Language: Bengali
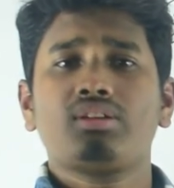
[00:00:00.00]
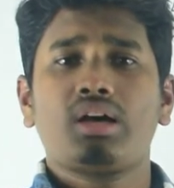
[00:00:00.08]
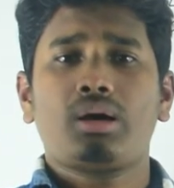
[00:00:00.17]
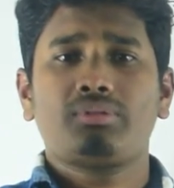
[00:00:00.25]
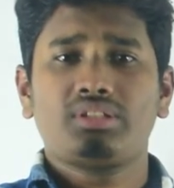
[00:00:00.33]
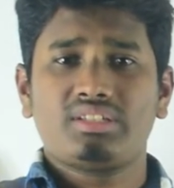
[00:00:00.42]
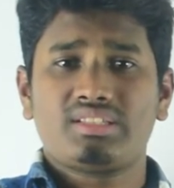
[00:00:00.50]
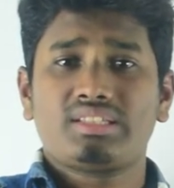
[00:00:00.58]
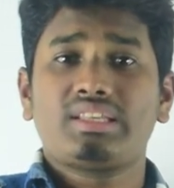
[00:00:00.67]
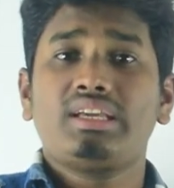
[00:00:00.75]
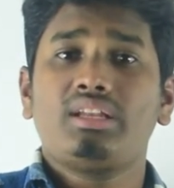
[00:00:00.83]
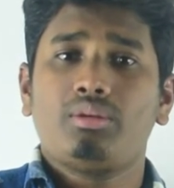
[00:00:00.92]
আমাদের
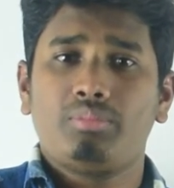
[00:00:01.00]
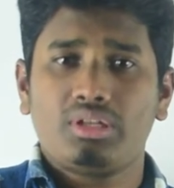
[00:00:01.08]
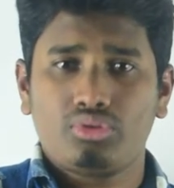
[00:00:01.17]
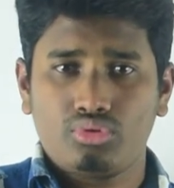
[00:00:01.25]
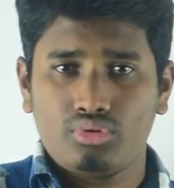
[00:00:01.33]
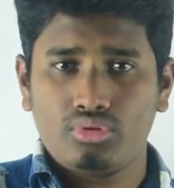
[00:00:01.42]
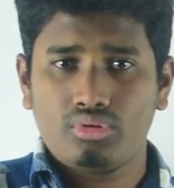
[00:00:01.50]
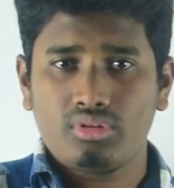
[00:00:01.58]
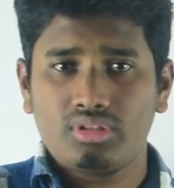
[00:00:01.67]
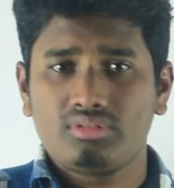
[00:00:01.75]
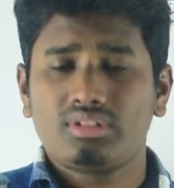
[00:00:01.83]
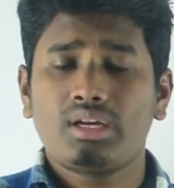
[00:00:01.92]
স্কিন বা ত্বক
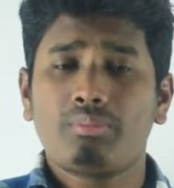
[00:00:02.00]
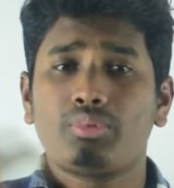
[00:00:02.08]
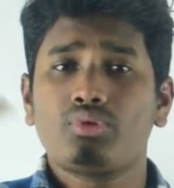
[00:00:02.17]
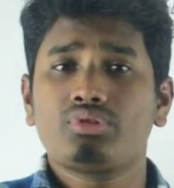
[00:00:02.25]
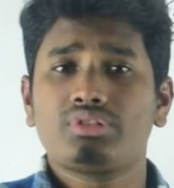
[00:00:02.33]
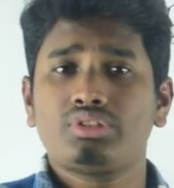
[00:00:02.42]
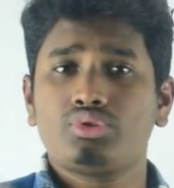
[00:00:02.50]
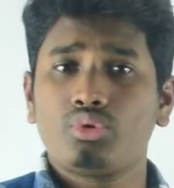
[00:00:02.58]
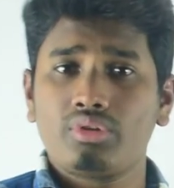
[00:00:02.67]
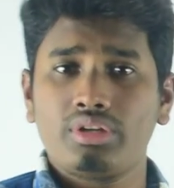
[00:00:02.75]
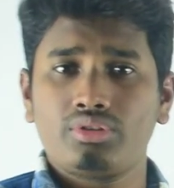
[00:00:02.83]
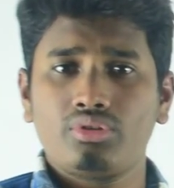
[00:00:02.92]
তারপরে হচ্ছে
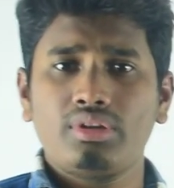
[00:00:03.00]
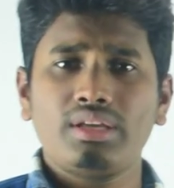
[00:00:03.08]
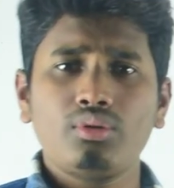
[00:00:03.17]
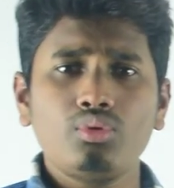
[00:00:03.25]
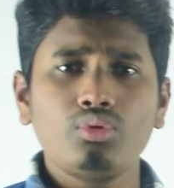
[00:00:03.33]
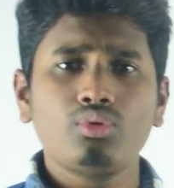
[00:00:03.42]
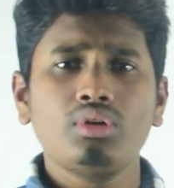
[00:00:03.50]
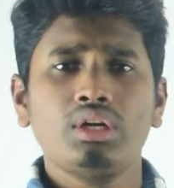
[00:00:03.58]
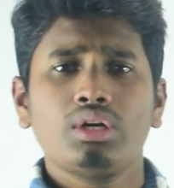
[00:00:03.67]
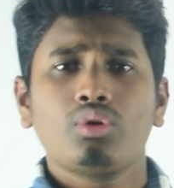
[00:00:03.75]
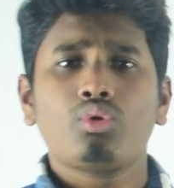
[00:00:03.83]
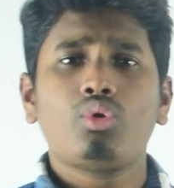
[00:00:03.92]
যকৃত এগুলো
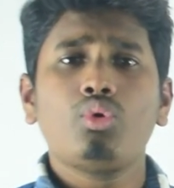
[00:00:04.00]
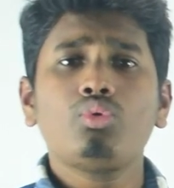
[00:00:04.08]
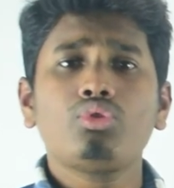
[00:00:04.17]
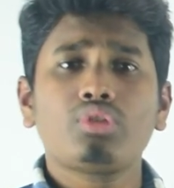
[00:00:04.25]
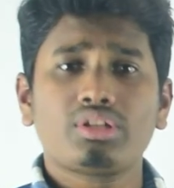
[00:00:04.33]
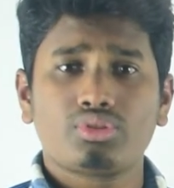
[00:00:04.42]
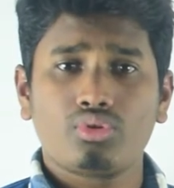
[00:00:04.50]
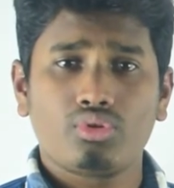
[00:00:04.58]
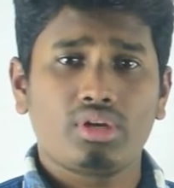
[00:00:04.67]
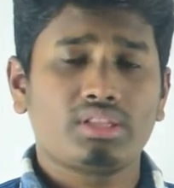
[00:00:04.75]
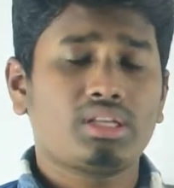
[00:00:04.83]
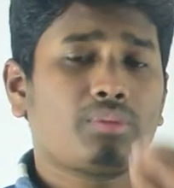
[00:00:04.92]
গৌণ রেচন
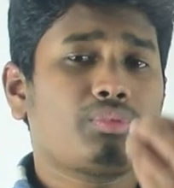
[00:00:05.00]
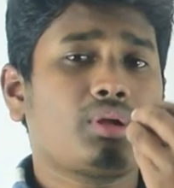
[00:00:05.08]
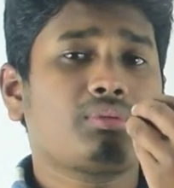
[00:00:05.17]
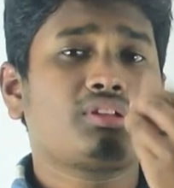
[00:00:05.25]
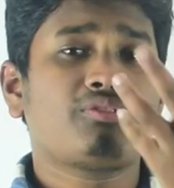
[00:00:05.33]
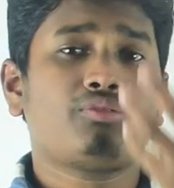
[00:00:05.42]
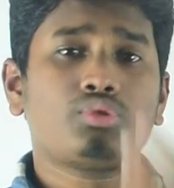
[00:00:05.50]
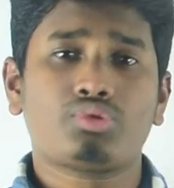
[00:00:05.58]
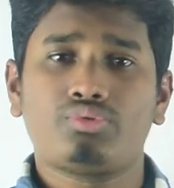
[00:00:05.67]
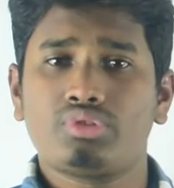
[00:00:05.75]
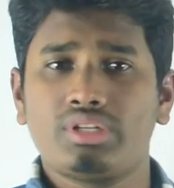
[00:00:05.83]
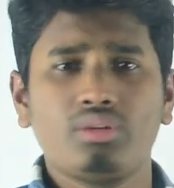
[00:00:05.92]
অঙ্গে তারপরে আমাদের
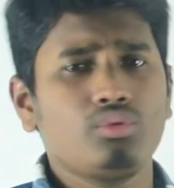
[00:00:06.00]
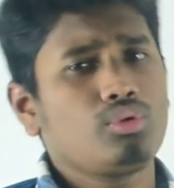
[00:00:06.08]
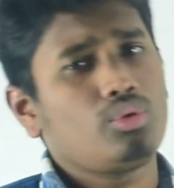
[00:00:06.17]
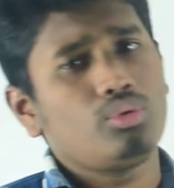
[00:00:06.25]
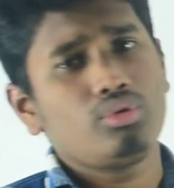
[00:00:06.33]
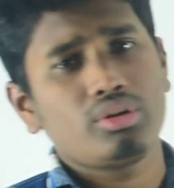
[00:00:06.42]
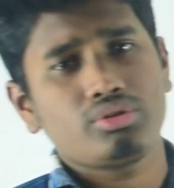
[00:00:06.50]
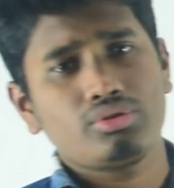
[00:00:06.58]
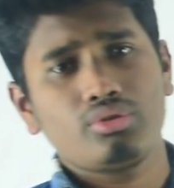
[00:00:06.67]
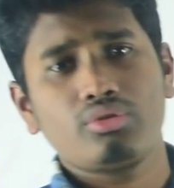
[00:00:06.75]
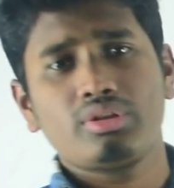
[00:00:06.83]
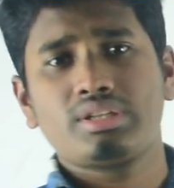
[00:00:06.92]
ফুসফুস এগুলো গৌণ রেচন
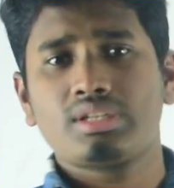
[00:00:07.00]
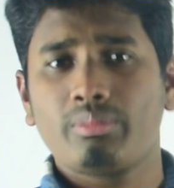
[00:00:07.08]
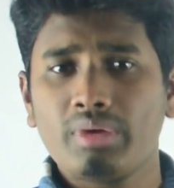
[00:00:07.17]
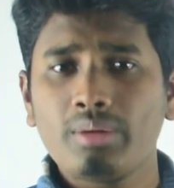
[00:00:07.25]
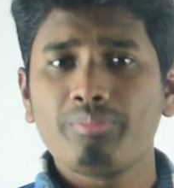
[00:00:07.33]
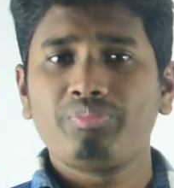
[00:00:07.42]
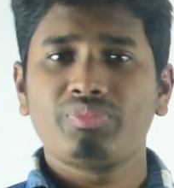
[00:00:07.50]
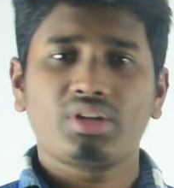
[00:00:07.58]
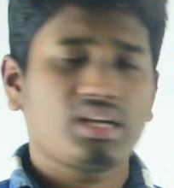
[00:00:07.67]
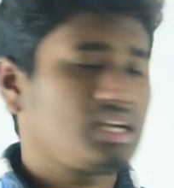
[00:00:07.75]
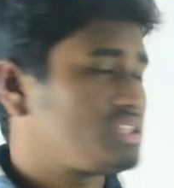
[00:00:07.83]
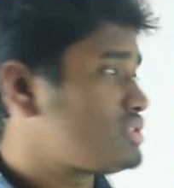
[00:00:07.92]
অঙ্গ হিসাবে
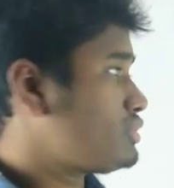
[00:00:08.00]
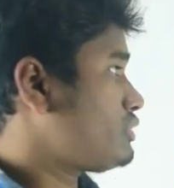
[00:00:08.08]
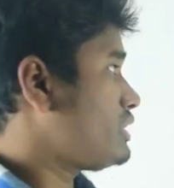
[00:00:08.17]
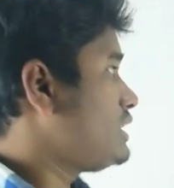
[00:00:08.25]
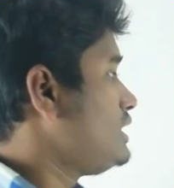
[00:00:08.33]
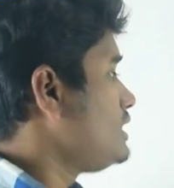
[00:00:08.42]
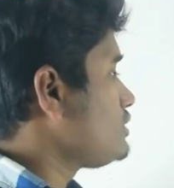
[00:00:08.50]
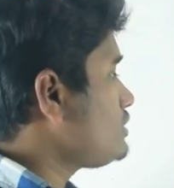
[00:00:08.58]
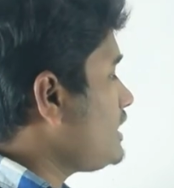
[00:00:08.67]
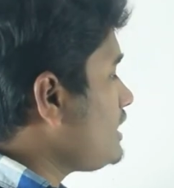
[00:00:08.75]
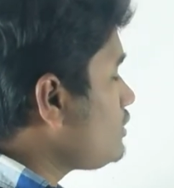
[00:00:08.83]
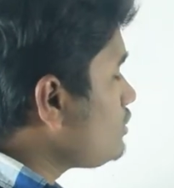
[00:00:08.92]
কাজ করে তো
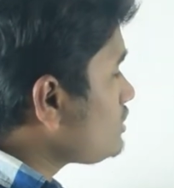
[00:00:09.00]
এগুলো